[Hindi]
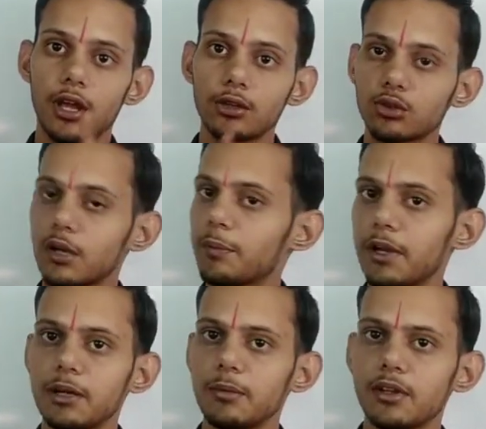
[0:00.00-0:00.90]
एक तो था
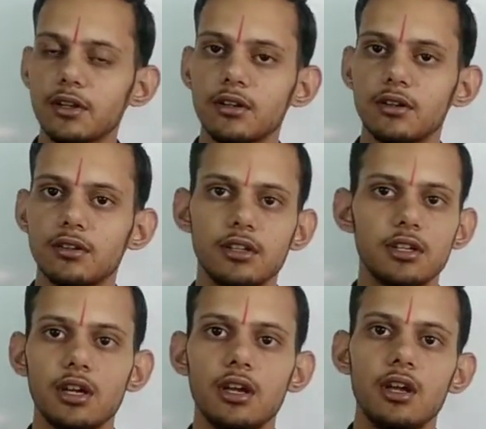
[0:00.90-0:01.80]
प्लेन मिरर
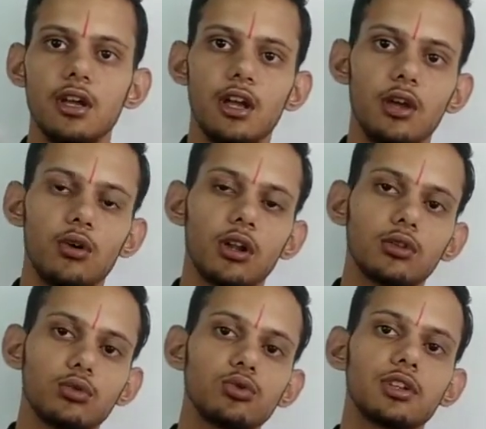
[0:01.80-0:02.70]
ठीक है और
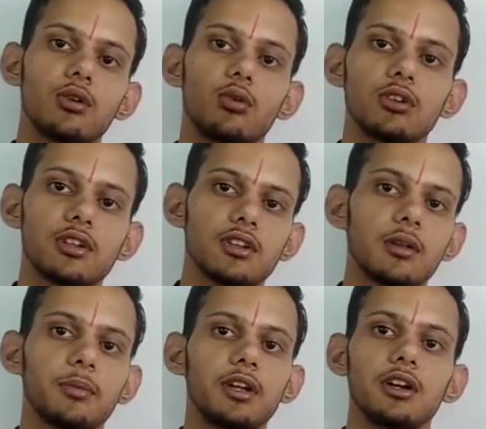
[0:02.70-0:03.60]
दूसरा कौन था,
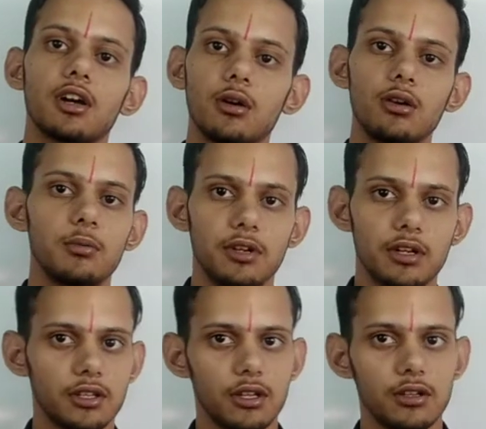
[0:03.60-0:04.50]
था अपने कर्व्ड
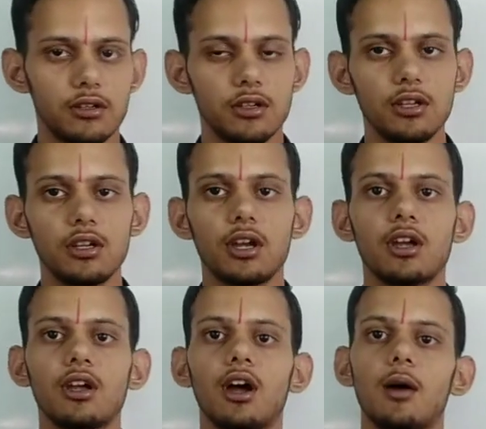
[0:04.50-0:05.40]
मिरर थे ठीक है
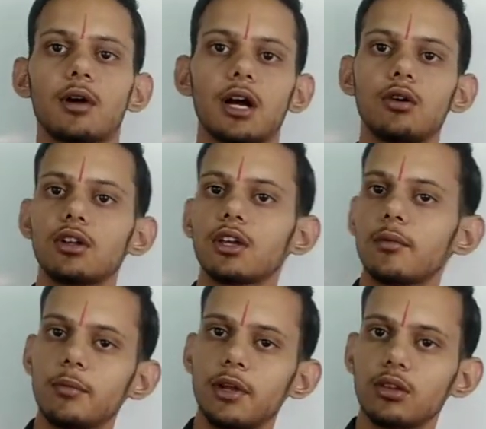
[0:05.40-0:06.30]
अब कर्व्ड
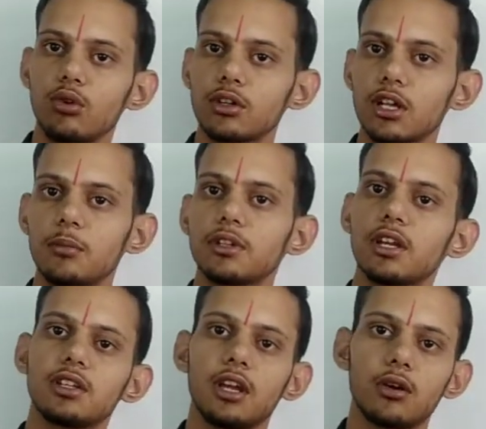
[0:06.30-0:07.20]
के भी मैंने दो टाइप
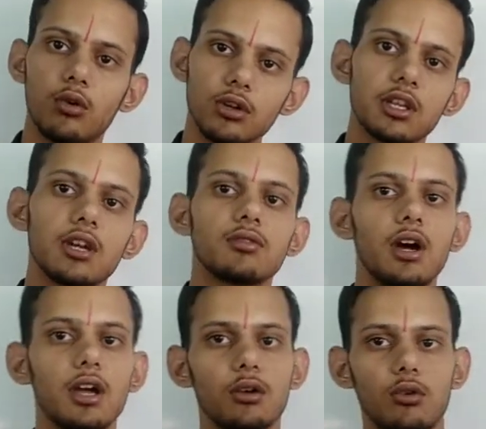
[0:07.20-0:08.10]
बताए थे एक कॉनकेव
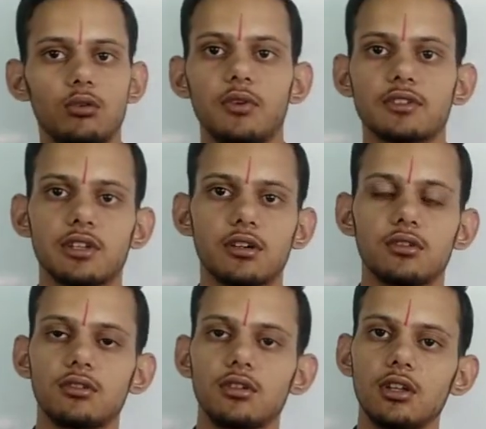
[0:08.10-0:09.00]
था एक कॉन्वेक्स था
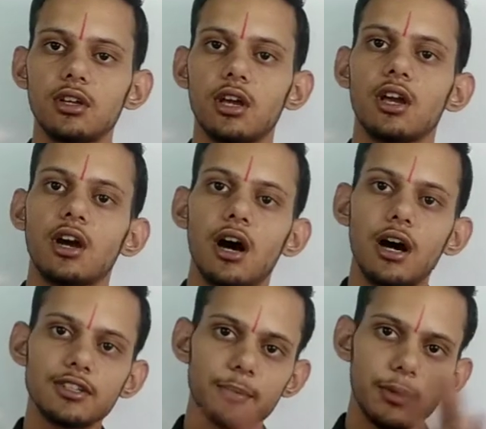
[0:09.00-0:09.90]
ठीक है
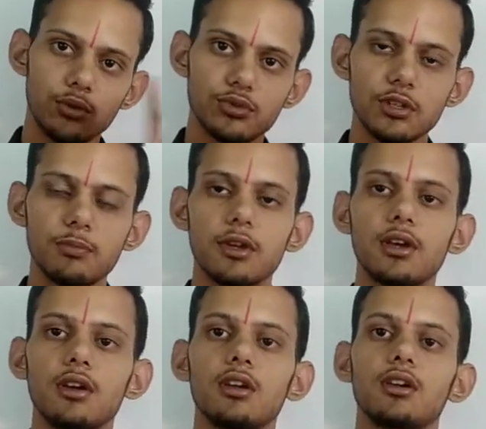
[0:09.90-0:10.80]
आज अपन उसी
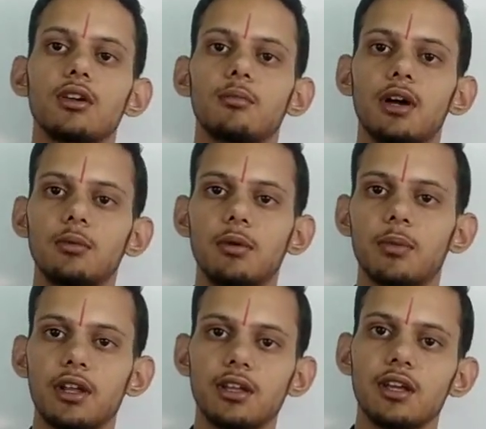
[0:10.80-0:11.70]
के बारे में
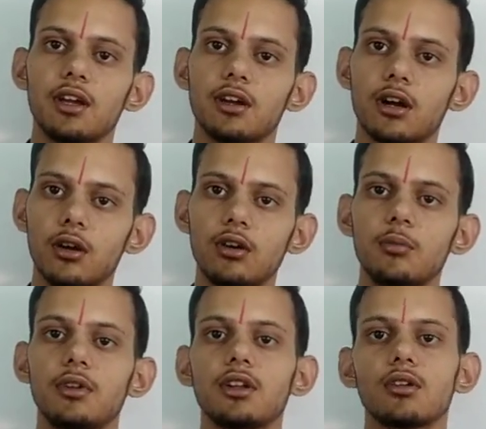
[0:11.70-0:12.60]
पढ़ेंगे कर्व्ड
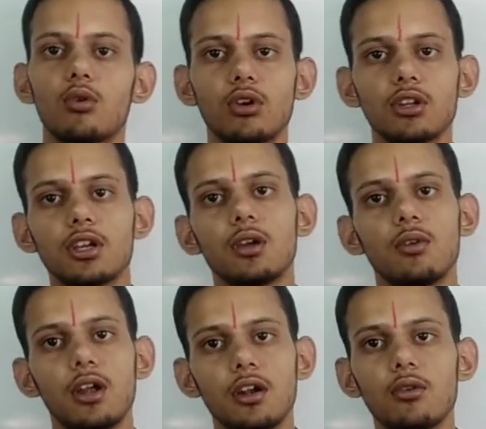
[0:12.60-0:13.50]
मिरर
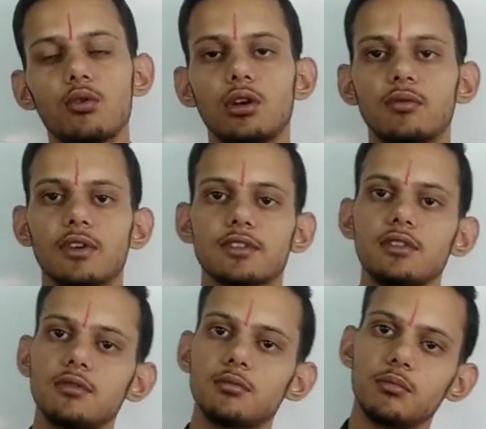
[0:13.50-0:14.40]
कॉनकेव एंड कॉन्वेक्स
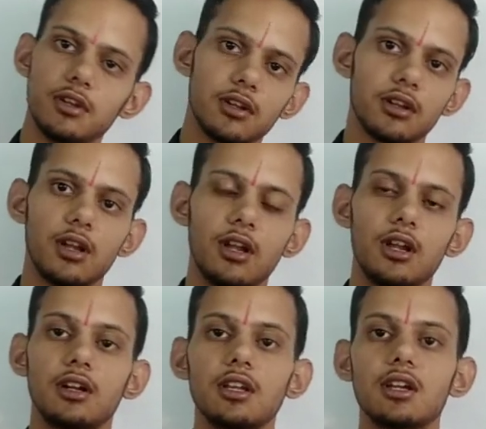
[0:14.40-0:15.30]
मिरर
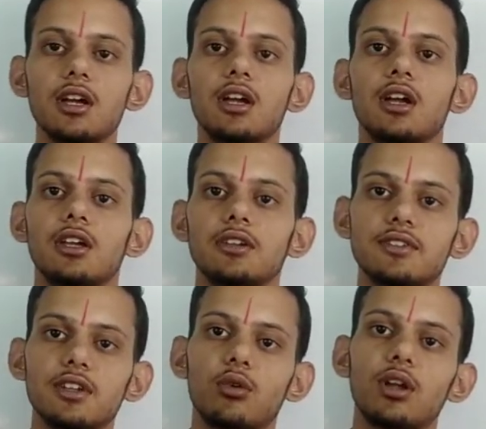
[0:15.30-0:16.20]
ठीक है
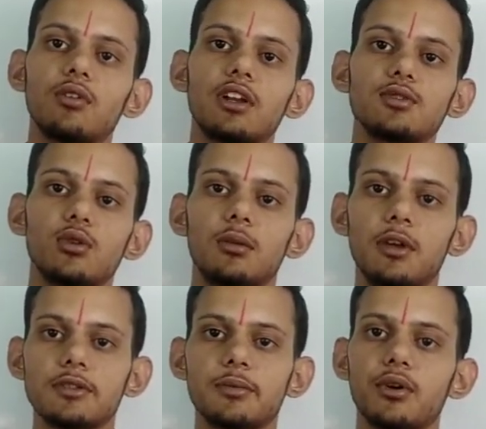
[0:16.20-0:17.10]
इससे होने वाली जो
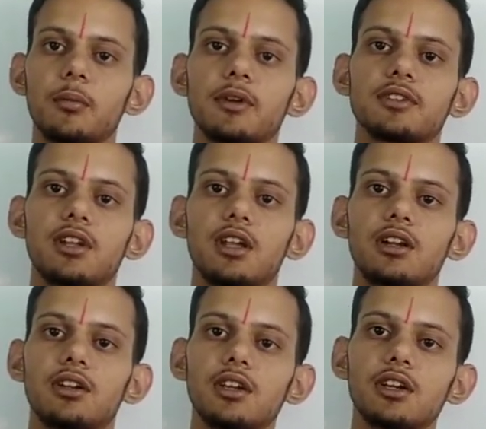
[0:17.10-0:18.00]
इमेज फॉर्मेशन
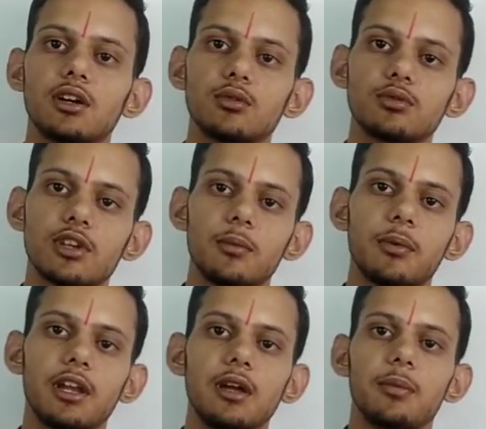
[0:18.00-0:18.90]
है ठीक है उसका
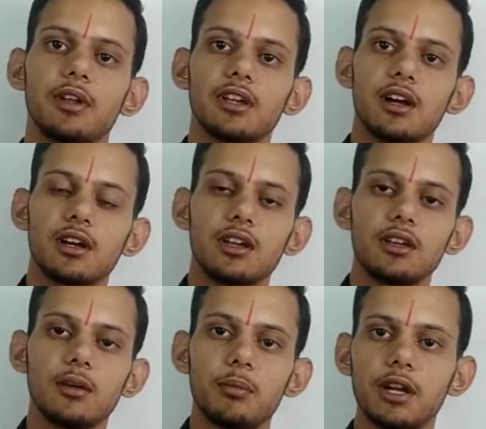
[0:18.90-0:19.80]
पहले अपन क्या
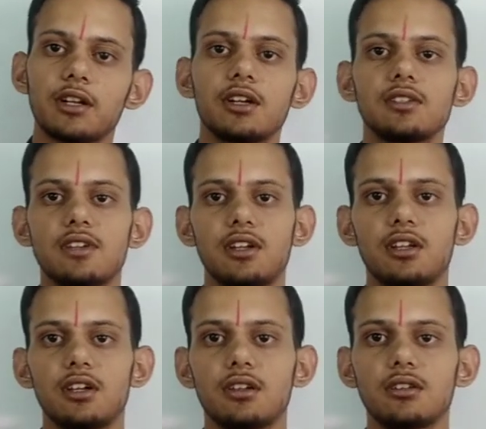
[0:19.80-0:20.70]
करेंगे प्रैक्टिकल
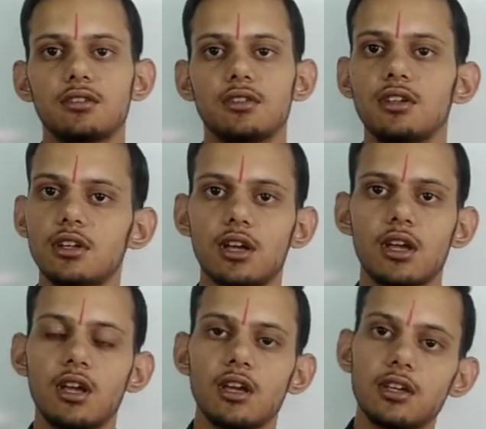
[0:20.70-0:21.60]
जानेंगे ठीक है
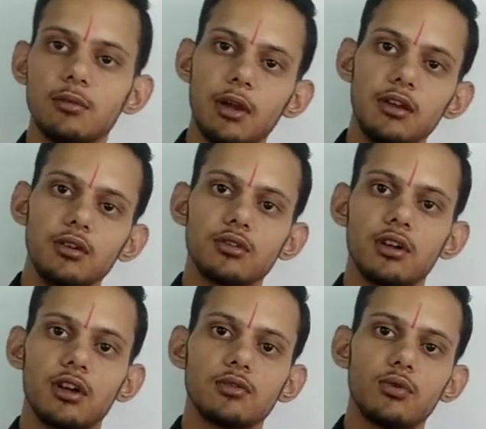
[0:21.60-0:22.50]
कि भाई
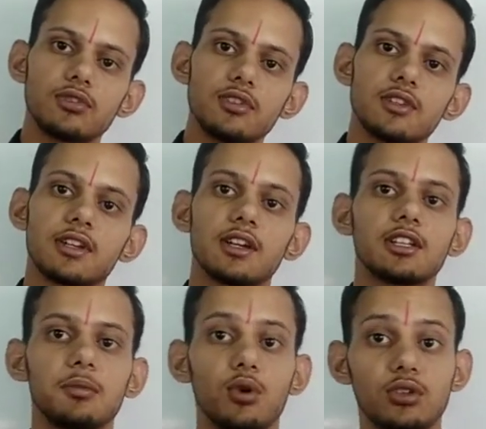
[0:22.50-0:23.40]
वो चीज़
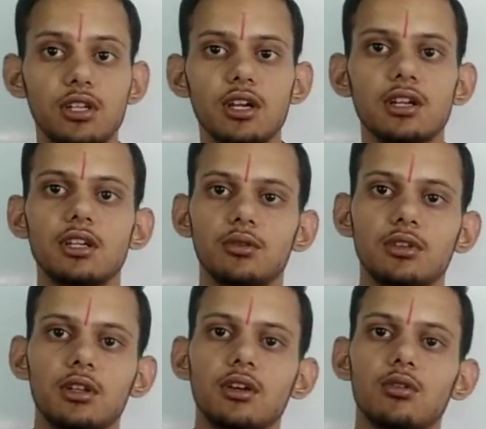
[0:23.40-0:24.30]
हकीकत में होती है कि नहीं
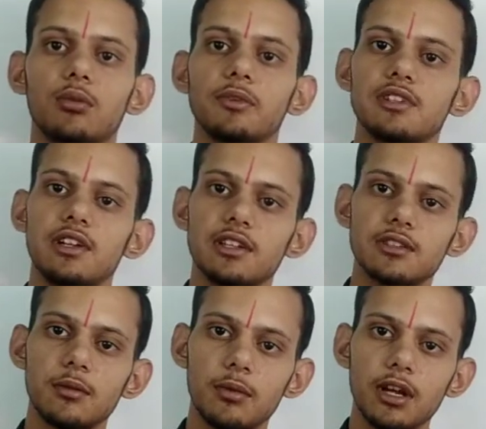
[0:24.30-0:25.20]
होती और पिछले
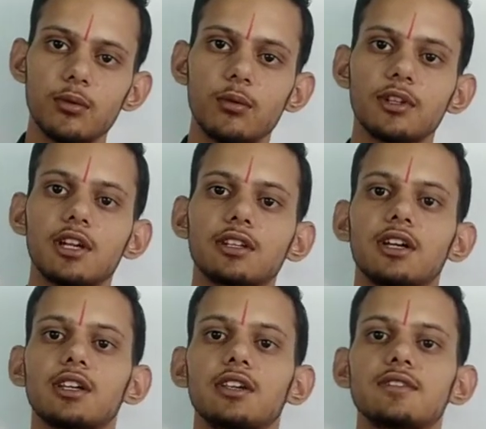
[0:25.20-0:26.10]
लेक्चर में मैंने आपको बताया
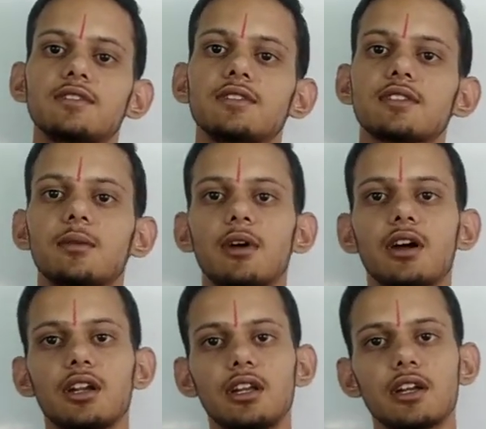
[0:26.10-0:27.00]
था कि इस चीज़ का मैं
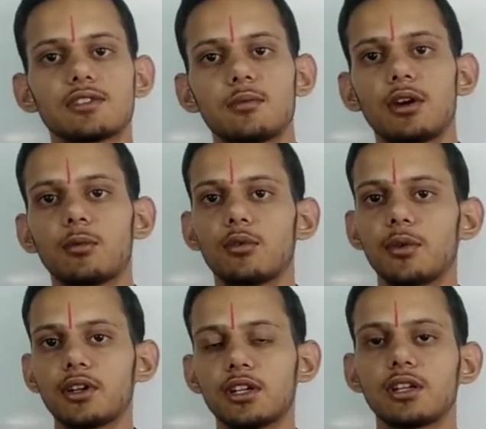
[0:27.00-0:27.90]
अगले लेक्चर में आपको
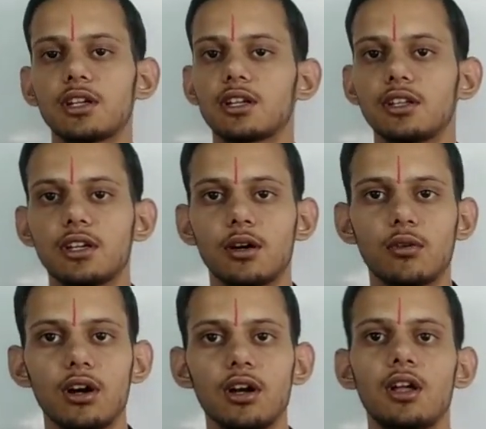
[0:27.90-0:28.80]
प्रैक्टिकल करके
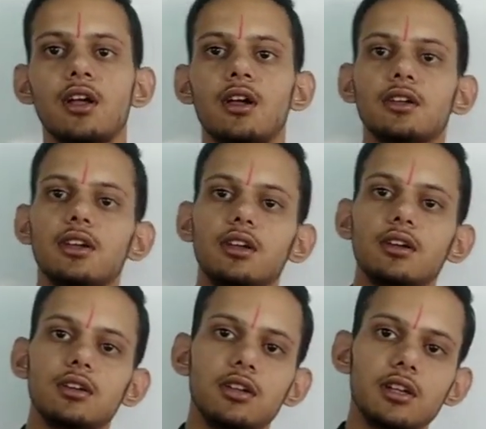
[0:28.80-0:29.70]
दिखाऊंगा कि
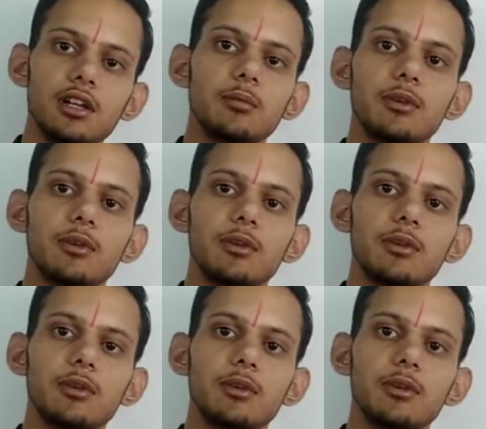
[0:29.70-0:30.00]
रियल